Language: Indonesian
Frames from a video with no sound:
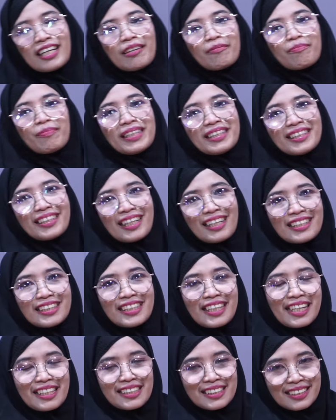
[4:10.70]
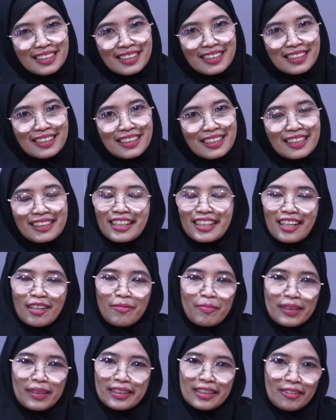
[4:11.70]
Mitra JAC yang
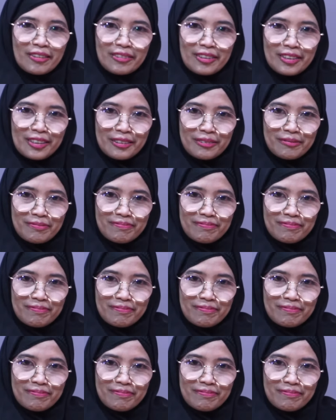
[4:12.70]
dirahmati Allah.